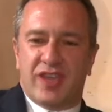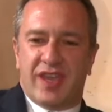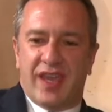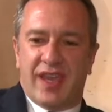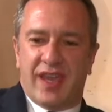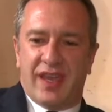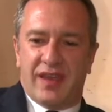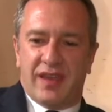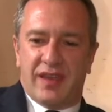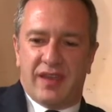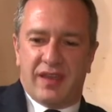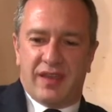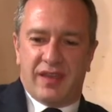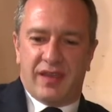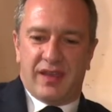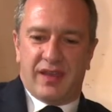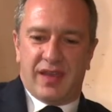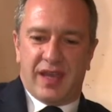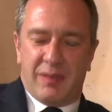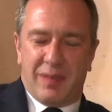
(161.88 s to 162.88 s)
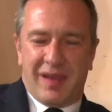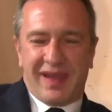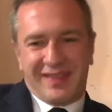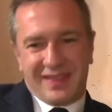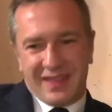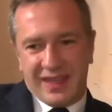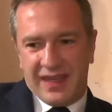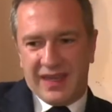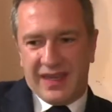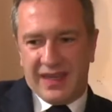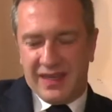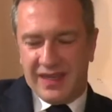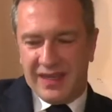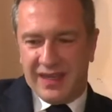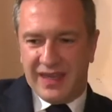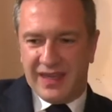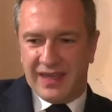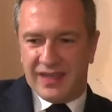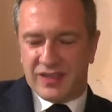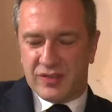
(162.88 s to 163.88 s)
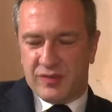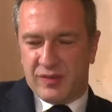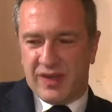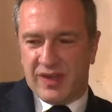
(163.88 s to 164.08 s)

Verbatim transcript: che eh, a parte la, la, diciamo,